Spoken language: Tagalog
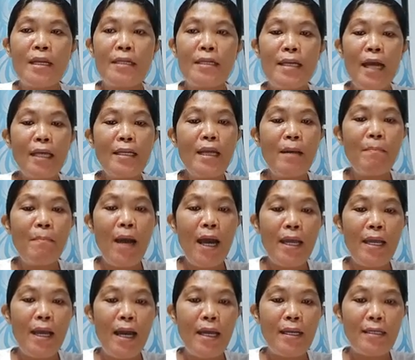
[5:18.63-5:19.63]

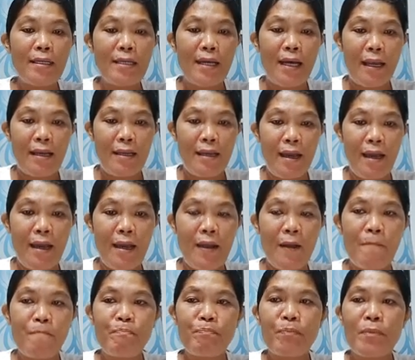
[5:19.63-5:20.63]
Dadamayan kanya.
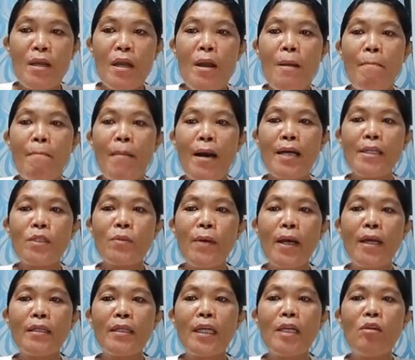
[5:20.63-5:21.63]

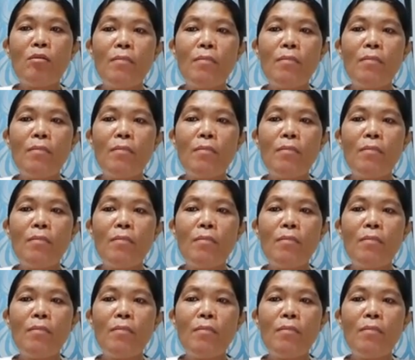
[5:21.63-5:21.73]
Maswerteng